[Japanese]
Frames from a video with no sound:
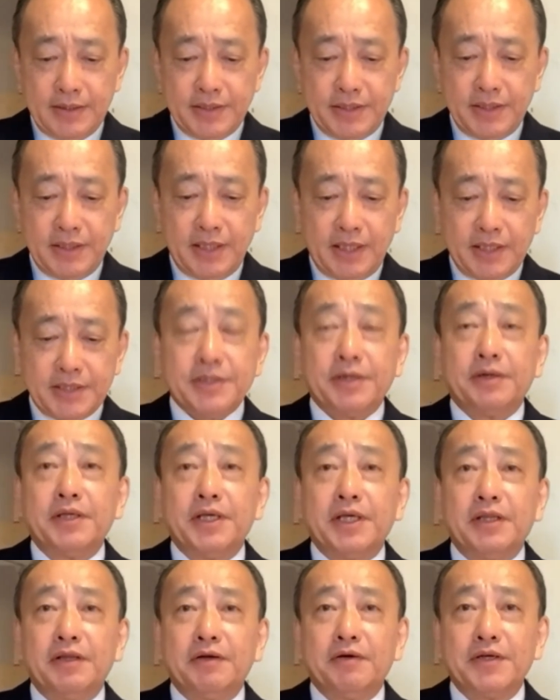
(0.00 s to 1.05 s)
親鸞上
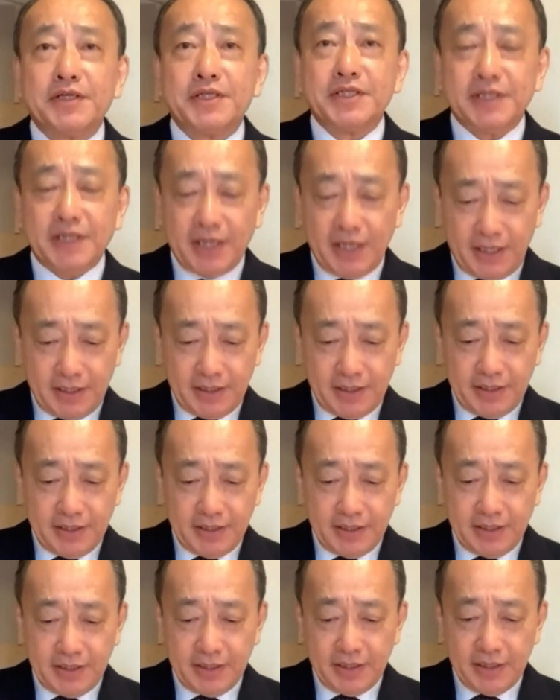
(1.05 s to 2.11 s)
人の教え、
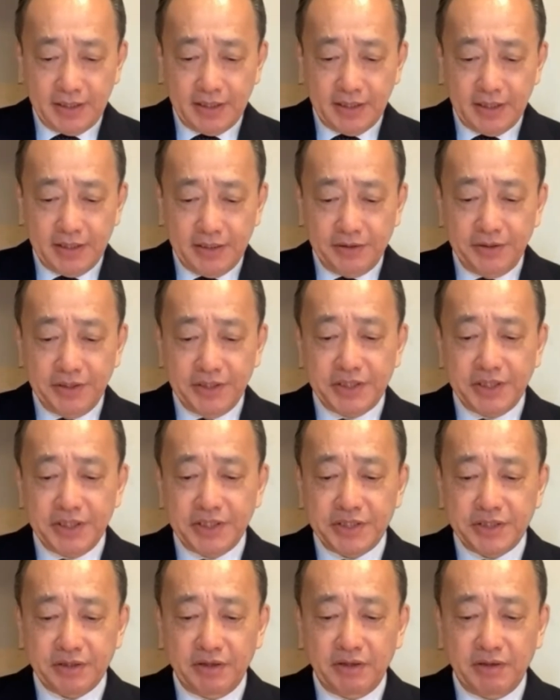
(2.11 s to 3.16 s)
え唯心
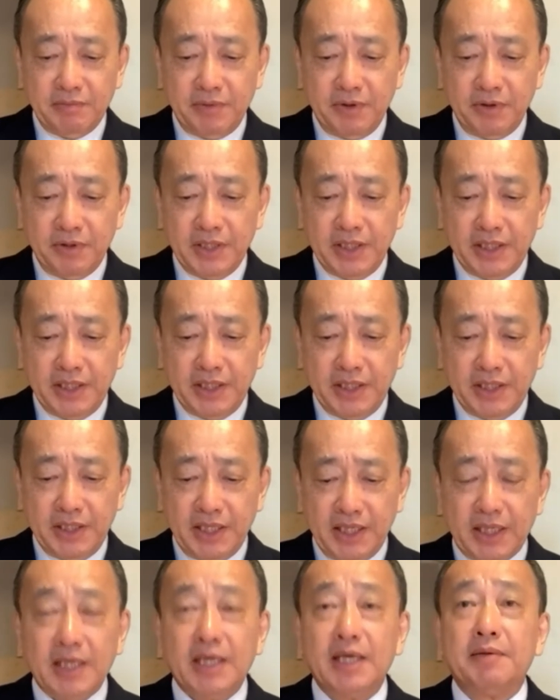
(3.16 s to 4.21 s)
書を思い
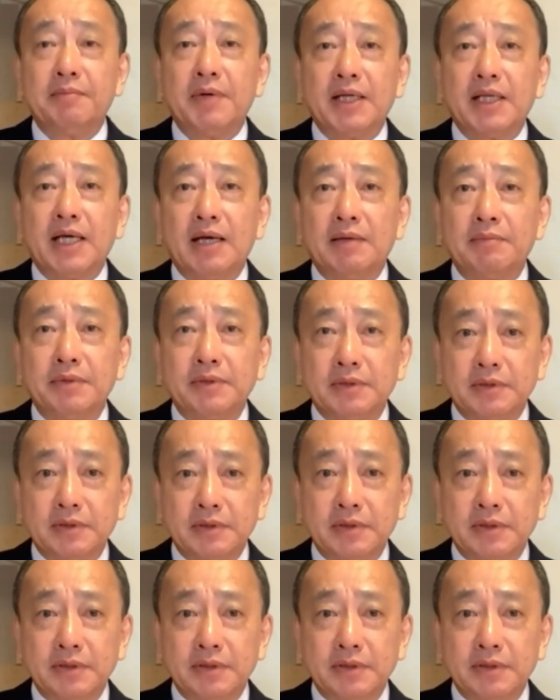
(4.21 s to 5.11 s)
に学ぶ、